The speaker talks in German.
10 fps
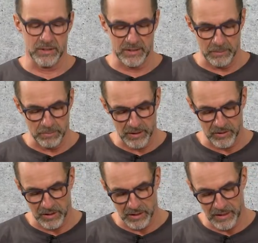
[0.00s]
was dann
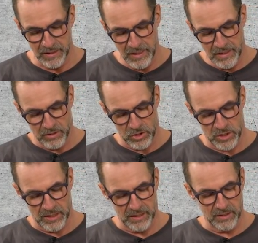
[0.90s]
passiert. Ne? Der
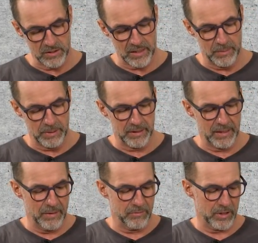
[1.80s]
Genetics Tribe hat
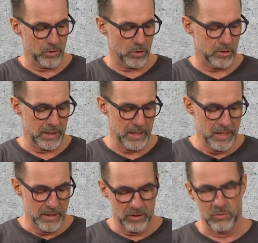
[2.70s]
ja einfach noch eine
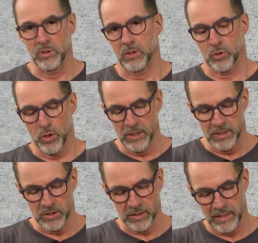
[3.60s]
äh,
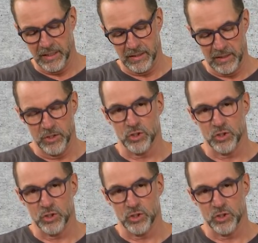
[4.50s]
deutlichere äh,